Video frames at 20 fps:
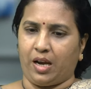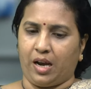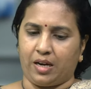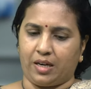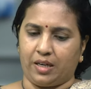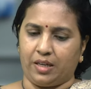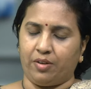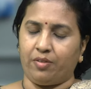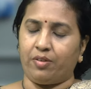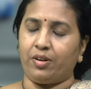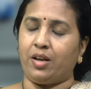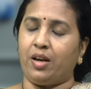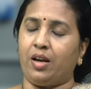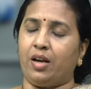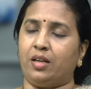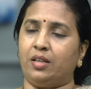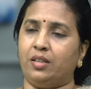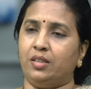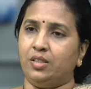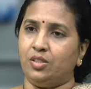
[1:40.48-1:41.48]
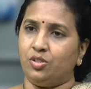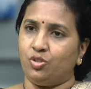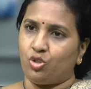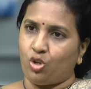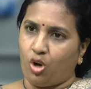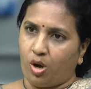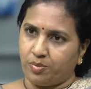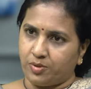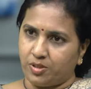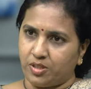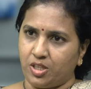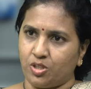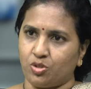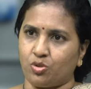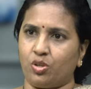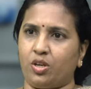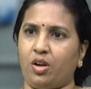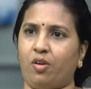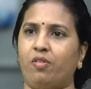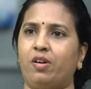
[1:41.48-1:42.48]
అక్కడ ఏమైనా జాబ్స్
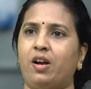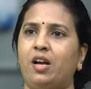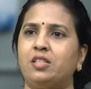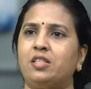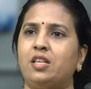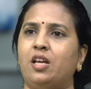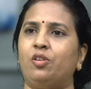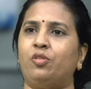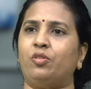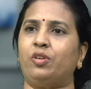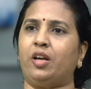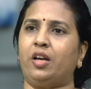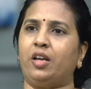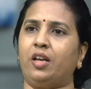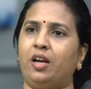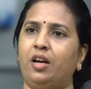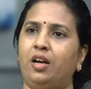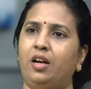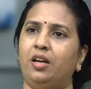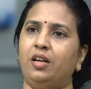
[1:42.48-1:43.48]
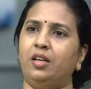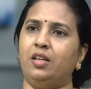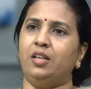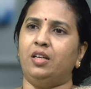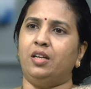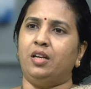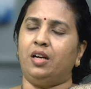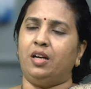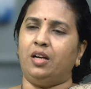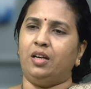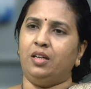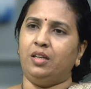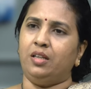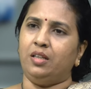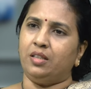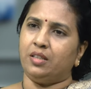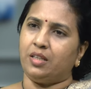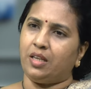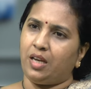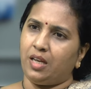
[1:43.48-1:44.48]
చేసుకునే అవకాశాలు ఉన్నాయా
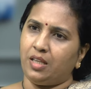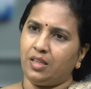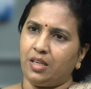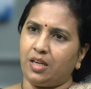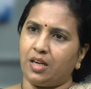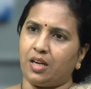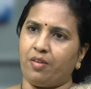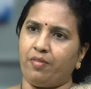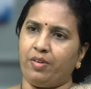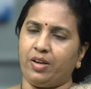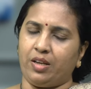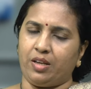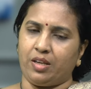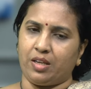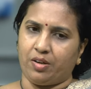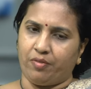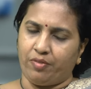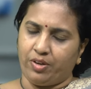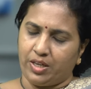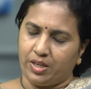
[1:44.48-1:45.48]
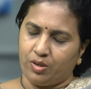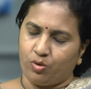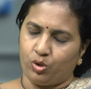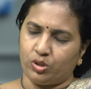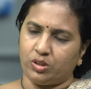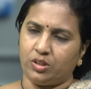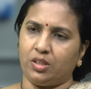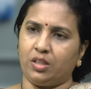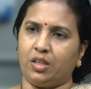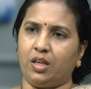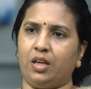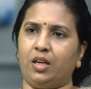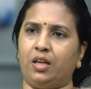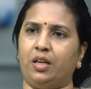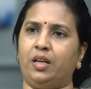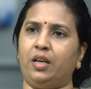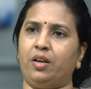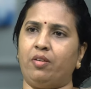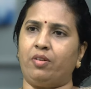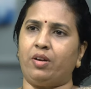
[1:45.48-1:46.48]
ఏది రకమైన ఇంకా వేరే కొత్తగా
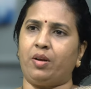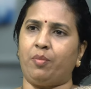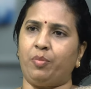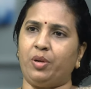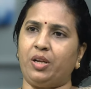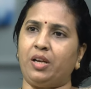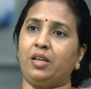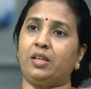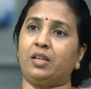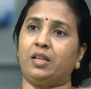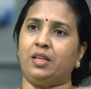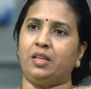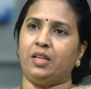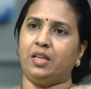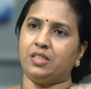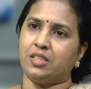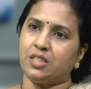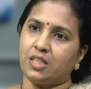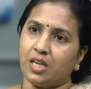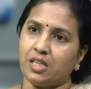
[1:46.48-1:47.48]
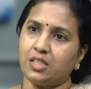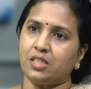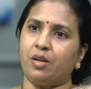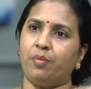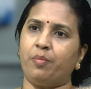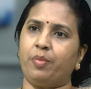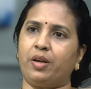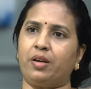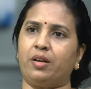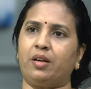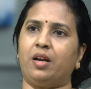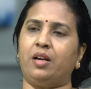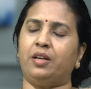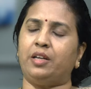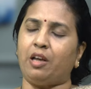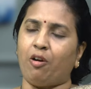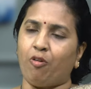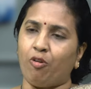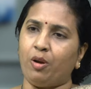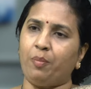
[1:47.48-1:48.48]
ఏమైనా పిల్లలకి ఎడ్యుకేషన్ పరంగా
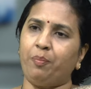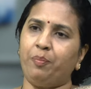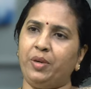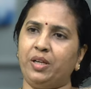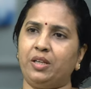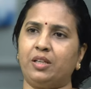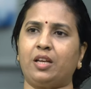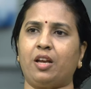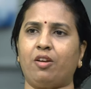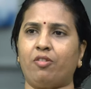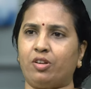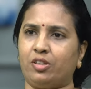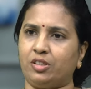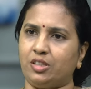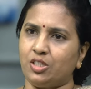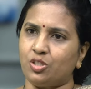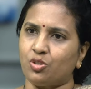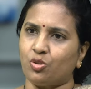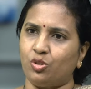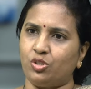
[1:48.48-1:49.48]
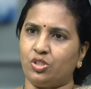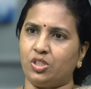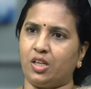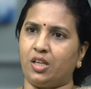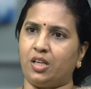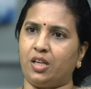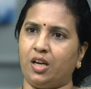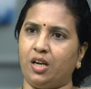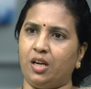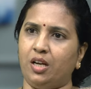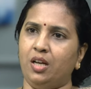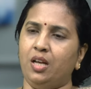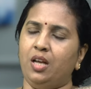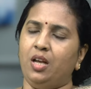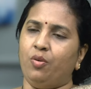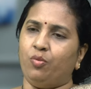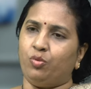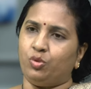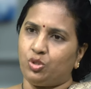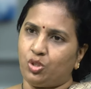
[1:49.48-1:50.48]
డెవలప్మెంట్కి ఏమైనా తీసుకొచ్చాడా
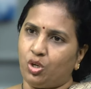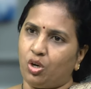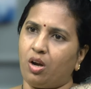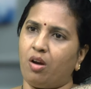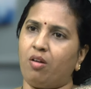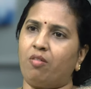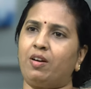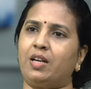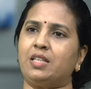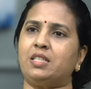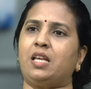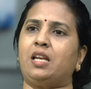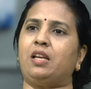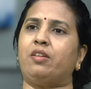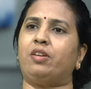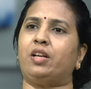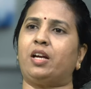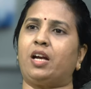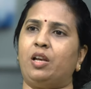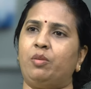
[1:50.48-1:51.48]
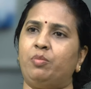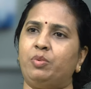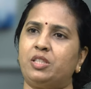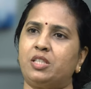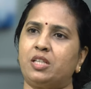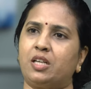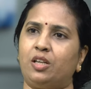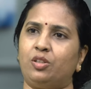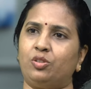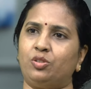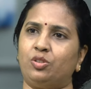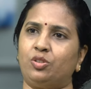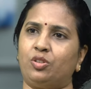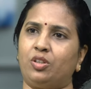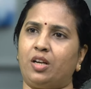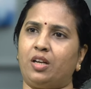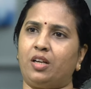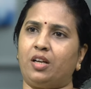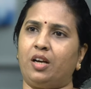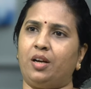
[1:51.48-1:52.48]
ఉద్యోగ అవకాశాలు ఏమైనా
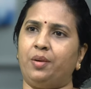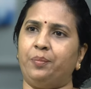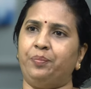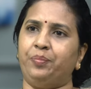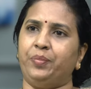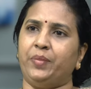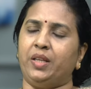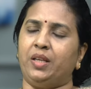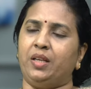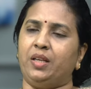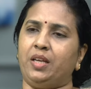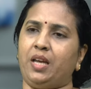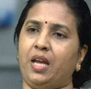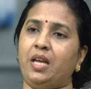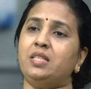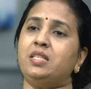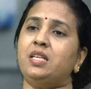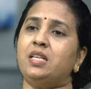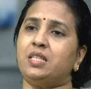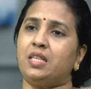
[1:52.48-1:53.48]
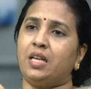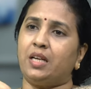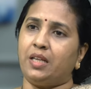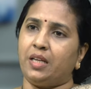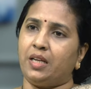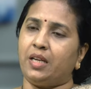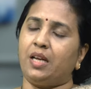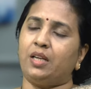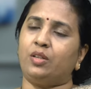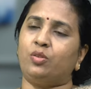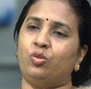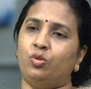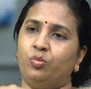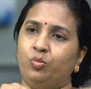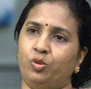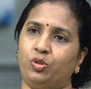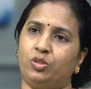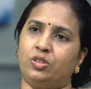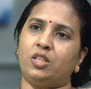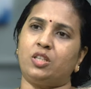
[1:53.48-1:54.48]
కల్పించగలుగుతున్నాడా ఏం చేశాడా ఆయన గుడ్ బుక్